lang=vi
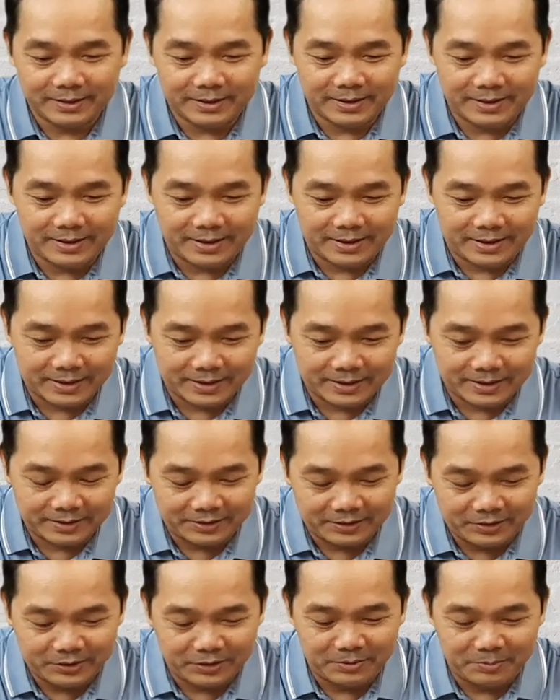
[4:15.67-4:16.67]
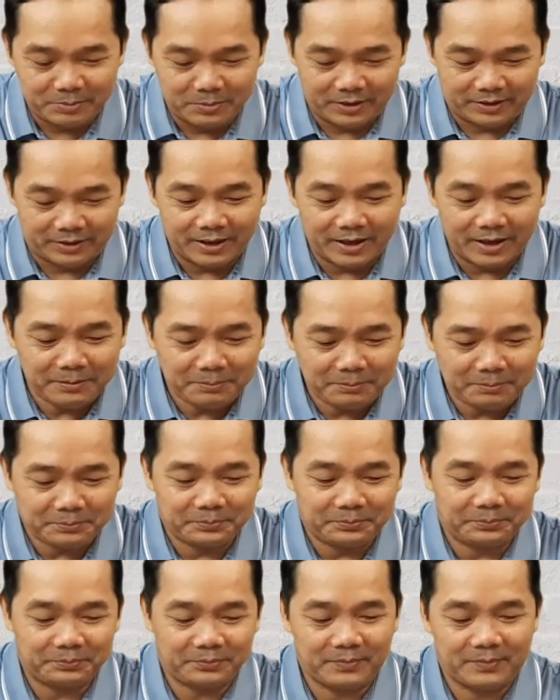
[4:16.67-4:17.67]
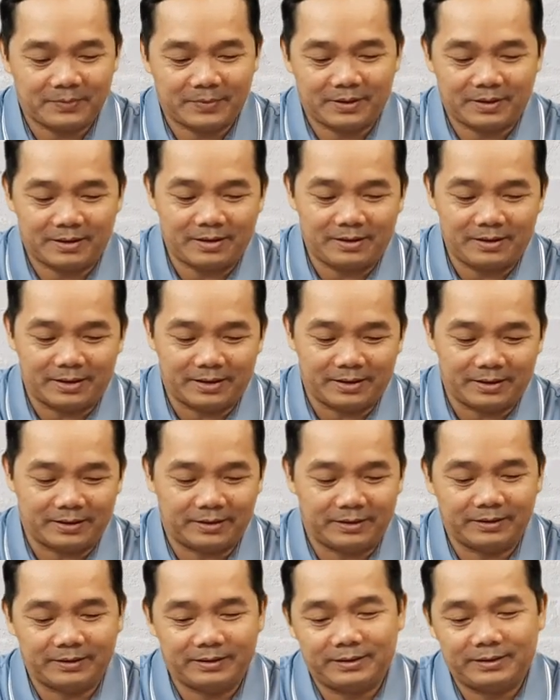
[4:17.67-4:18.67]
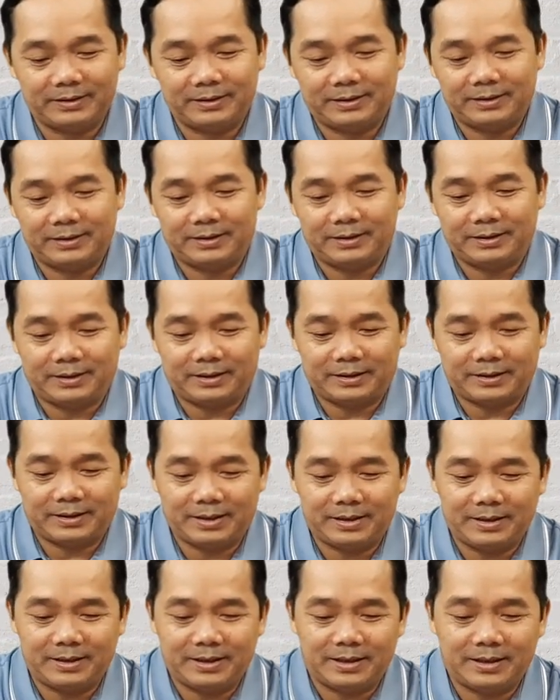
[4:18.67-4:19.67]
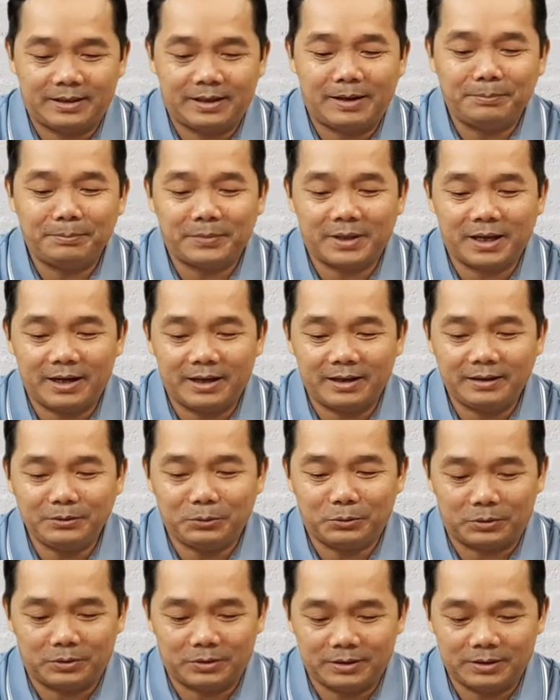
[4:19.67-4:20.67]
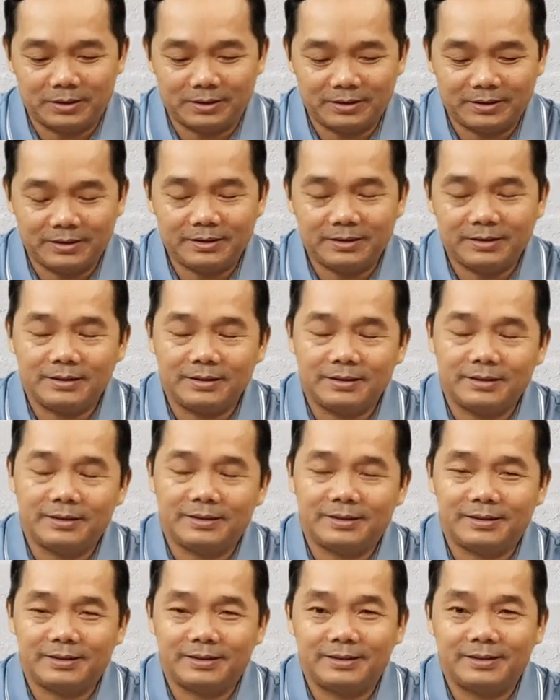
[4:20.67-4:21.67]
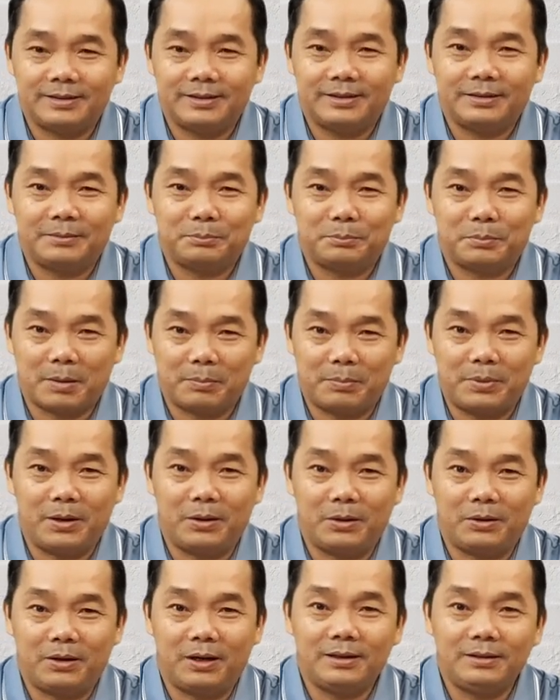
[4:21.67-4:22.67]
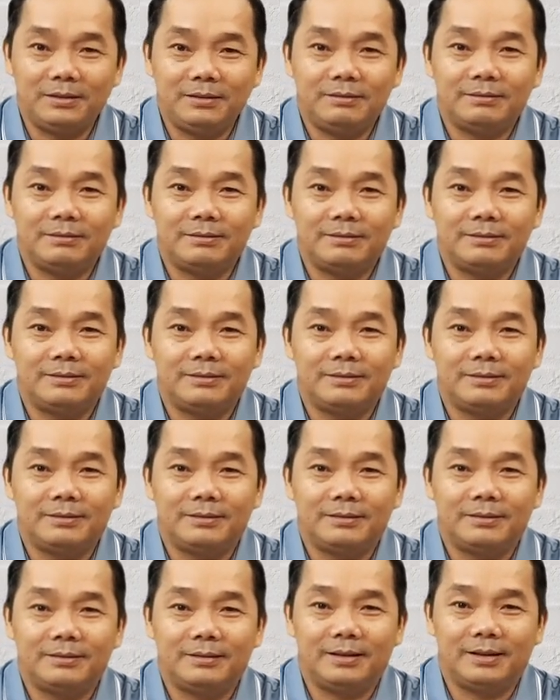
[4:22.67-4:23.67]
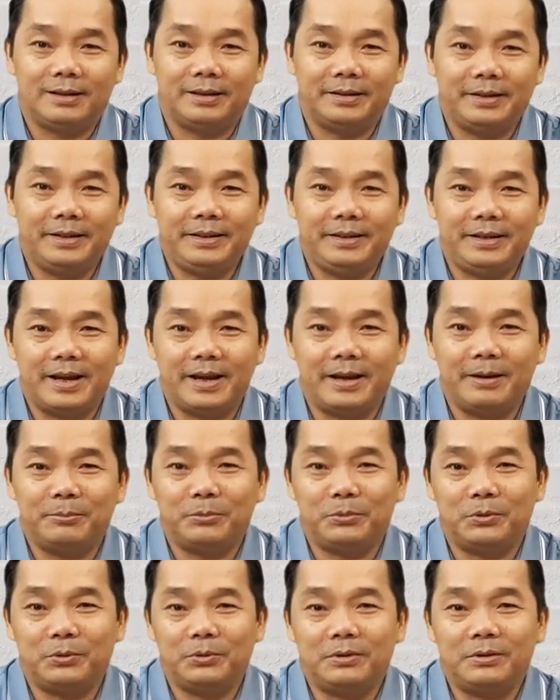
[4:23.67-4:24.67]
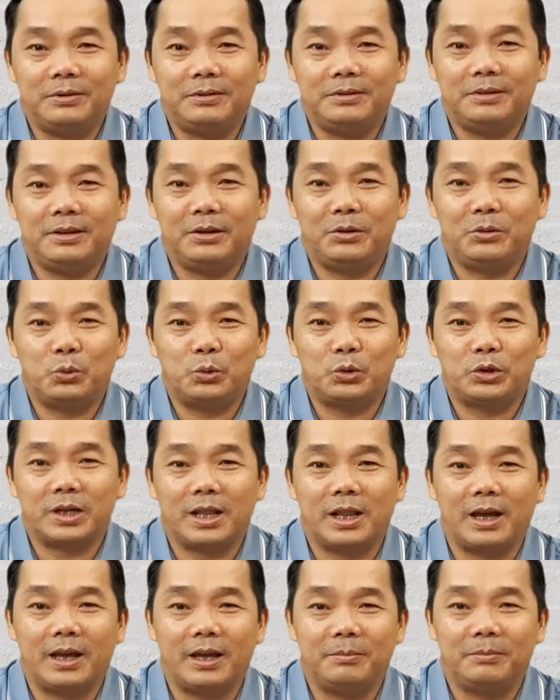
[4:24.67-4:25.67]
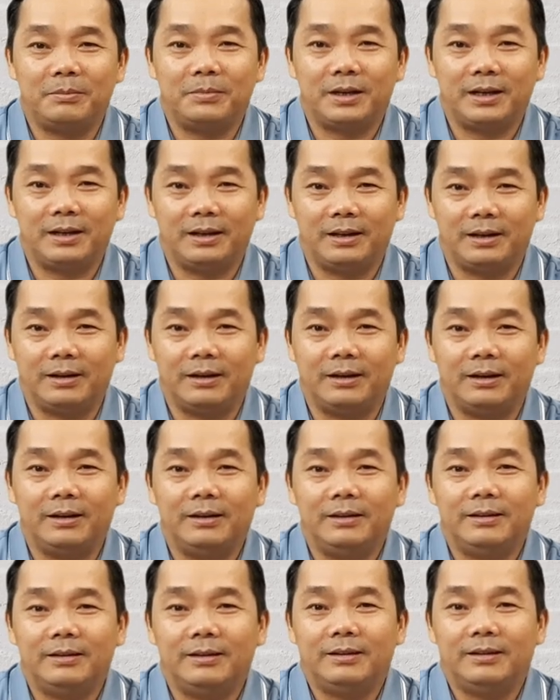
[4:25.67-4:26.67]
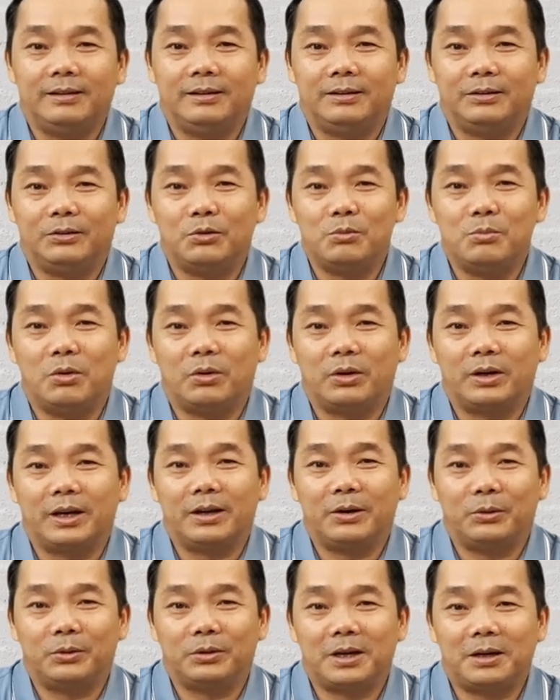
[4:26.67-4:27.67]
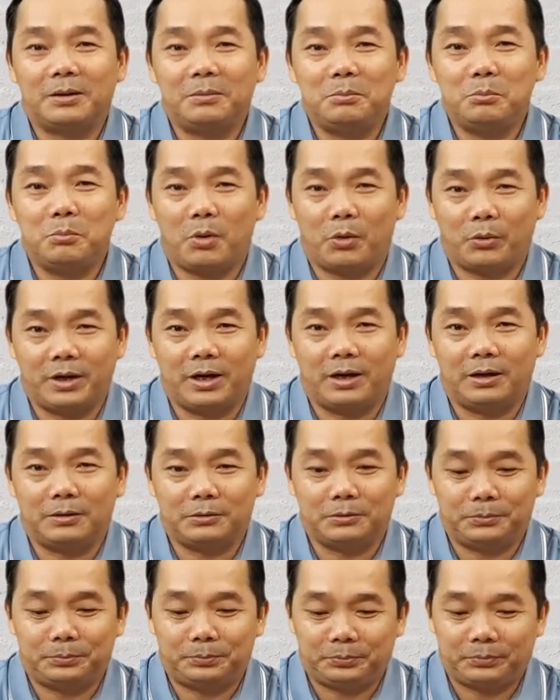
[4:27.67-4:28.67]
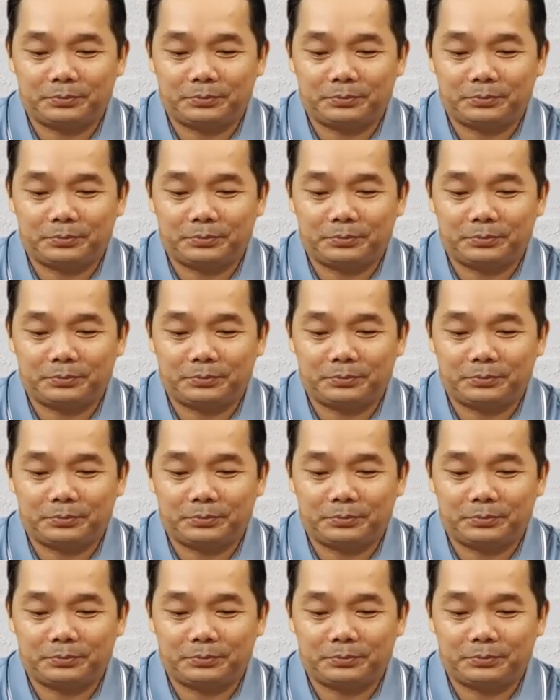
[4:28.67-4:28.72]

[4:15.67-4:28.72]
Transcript: cái chương 18, đó là cái đám táng của Babylon lớn, đó là nickname của Jerusalem hay là của một cái hội thánh bội đạo.